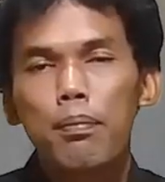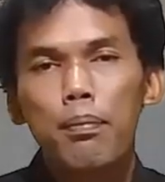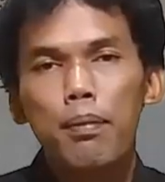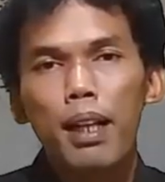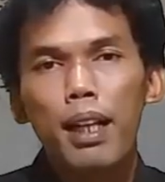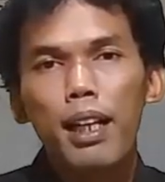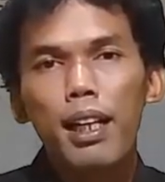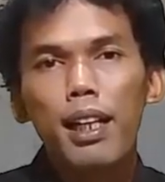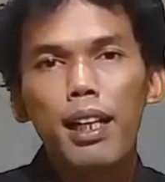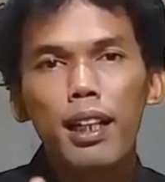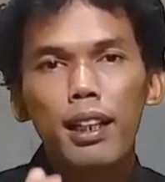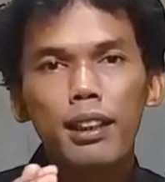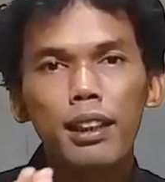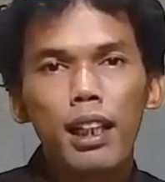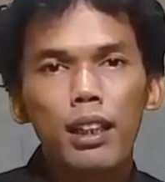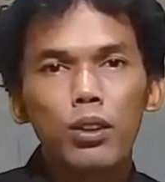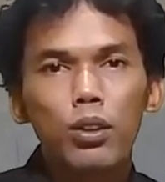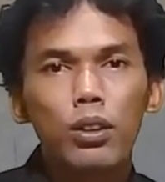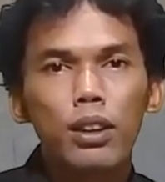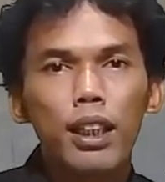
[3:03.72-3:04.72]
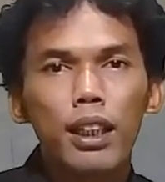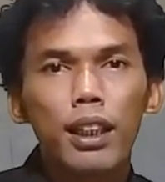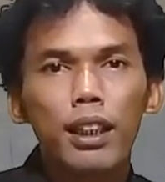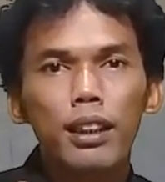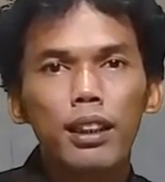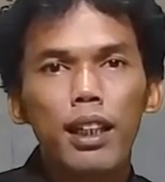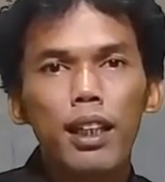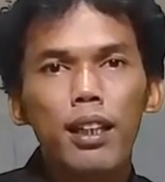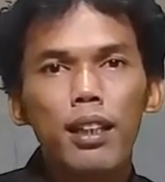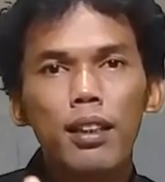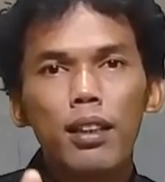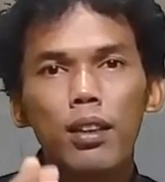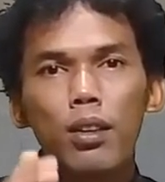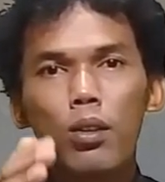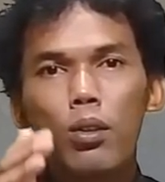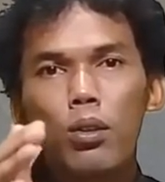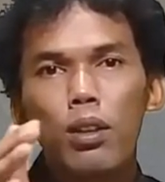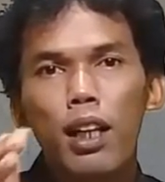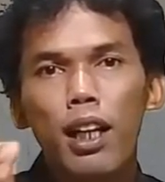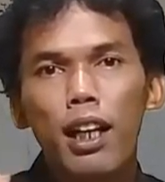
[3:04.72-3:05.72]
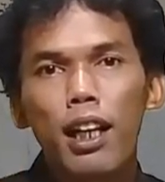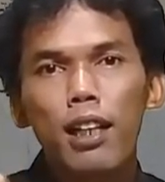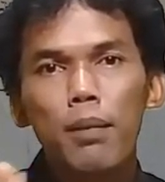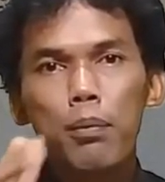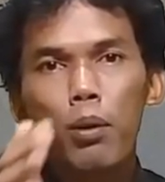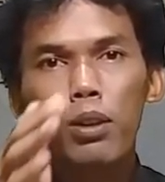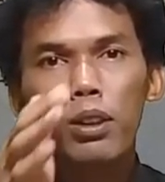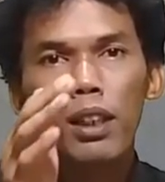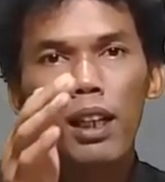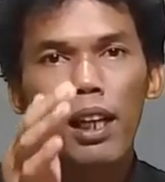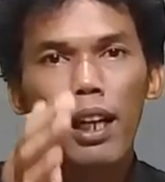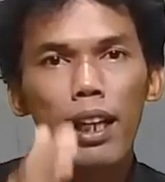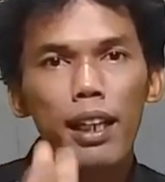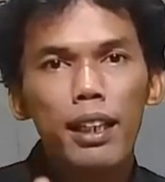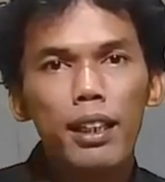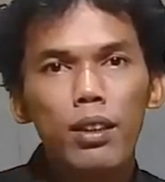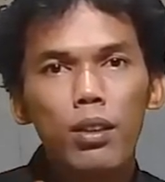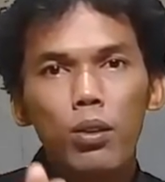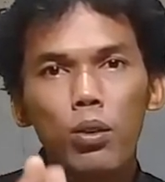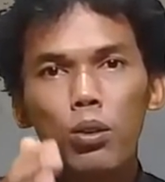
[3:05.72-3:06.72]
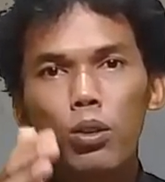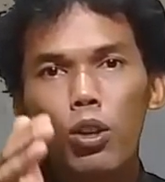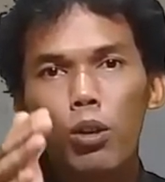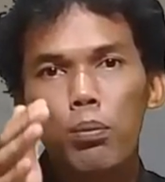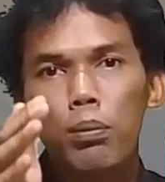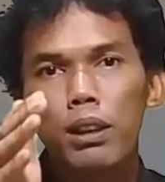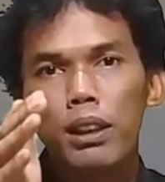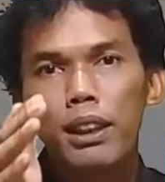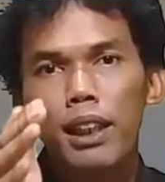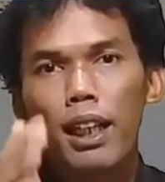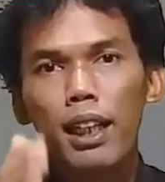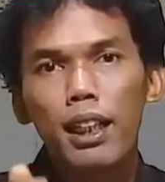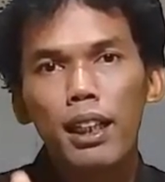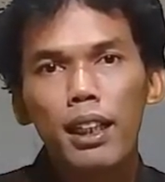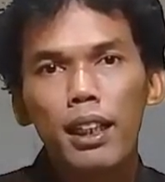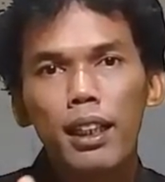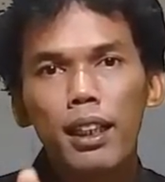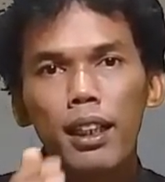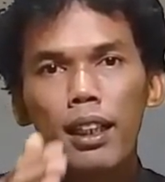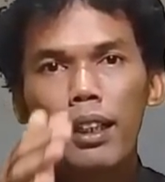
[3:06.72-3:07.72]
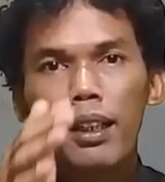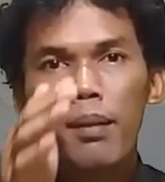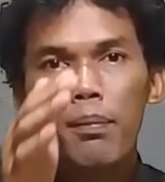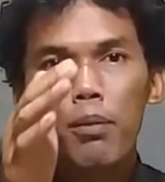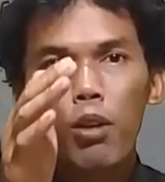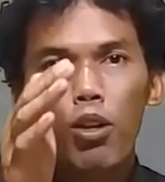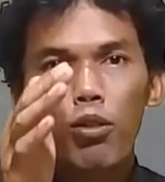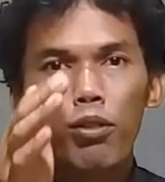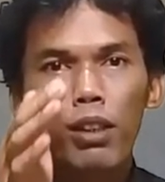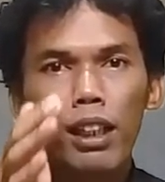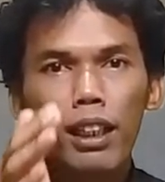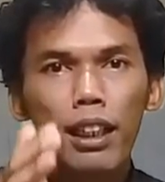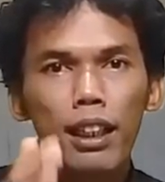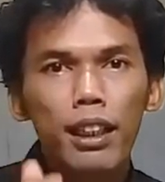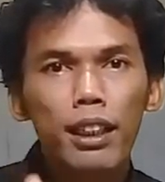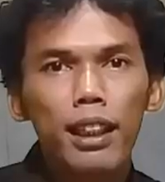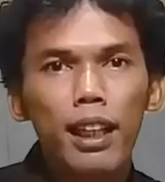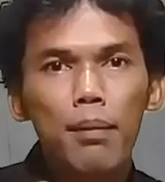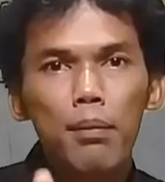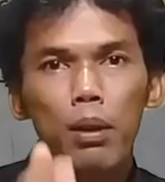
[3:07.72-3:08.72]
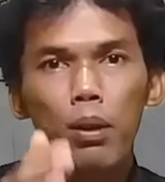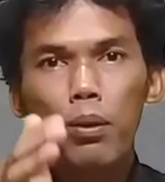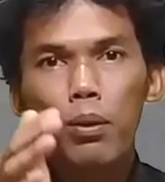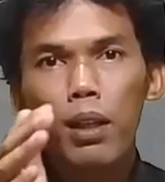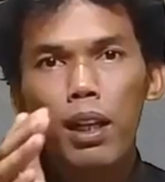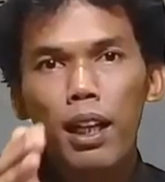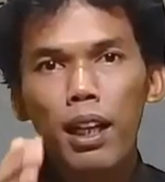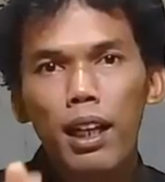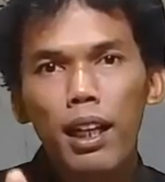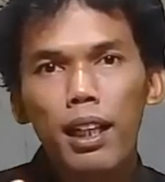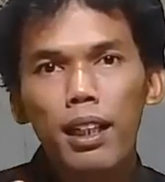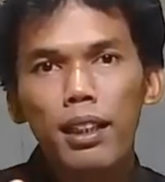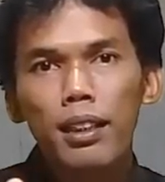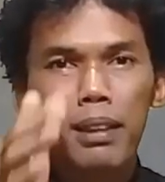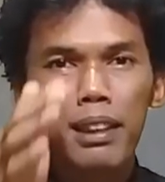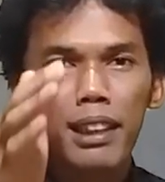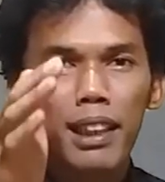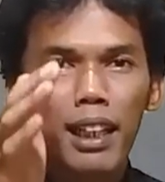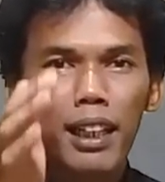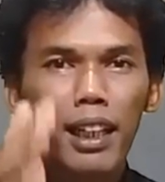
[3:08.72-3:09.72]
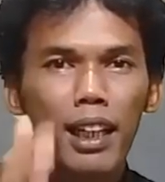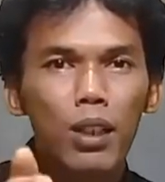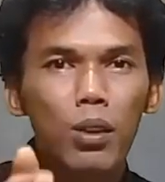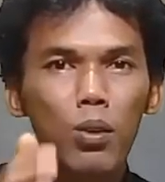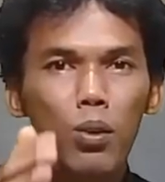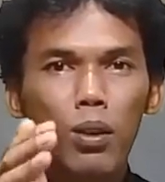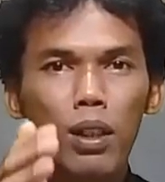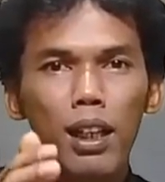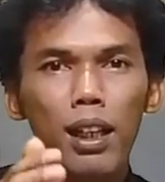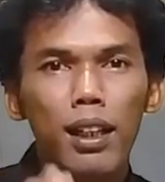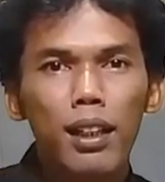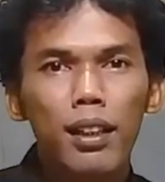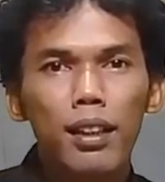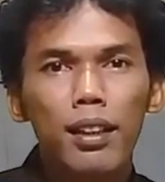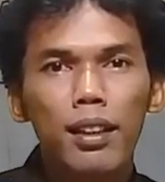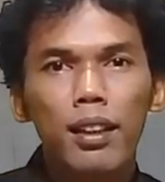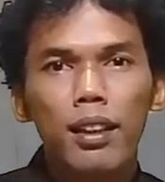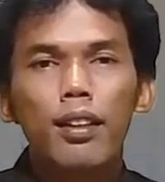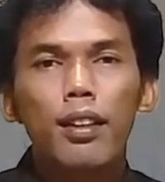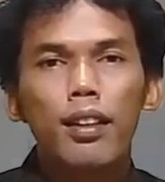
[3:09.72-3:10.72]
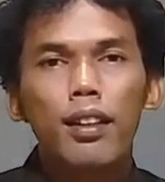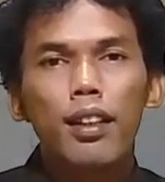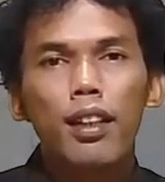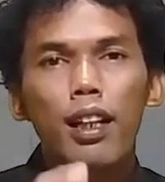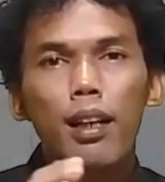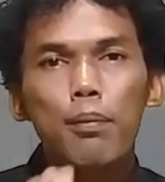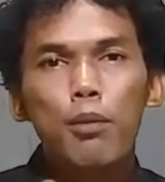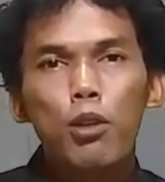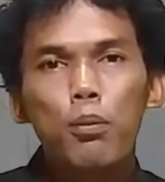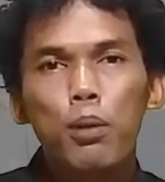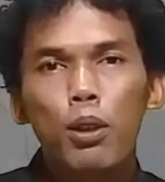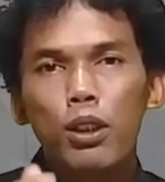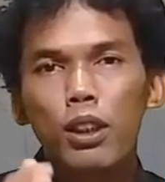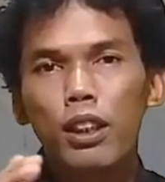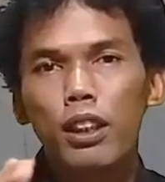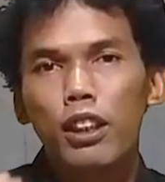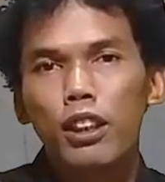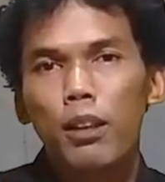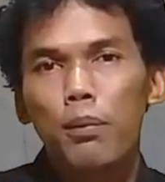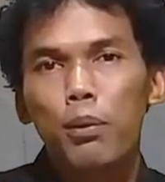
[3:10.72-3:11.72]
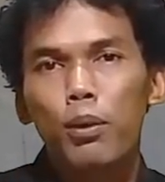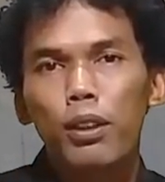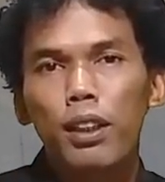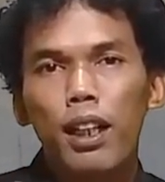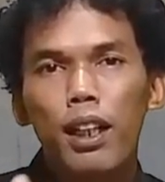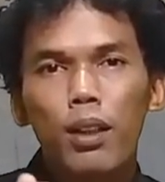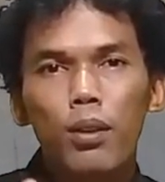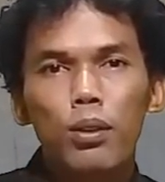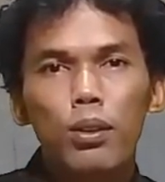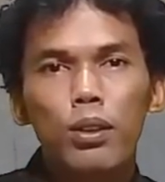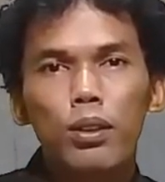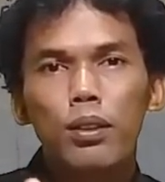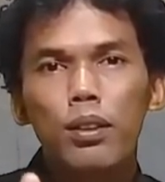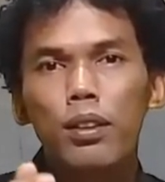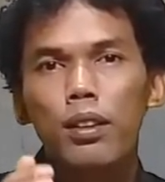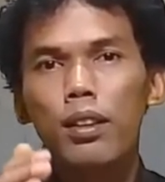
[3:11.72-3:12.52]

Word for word: Maka langkah selanjutnya kita gunakan browser lain untuk mencari profil kita menggunakan pencarian Google. Namun browser tersebut harus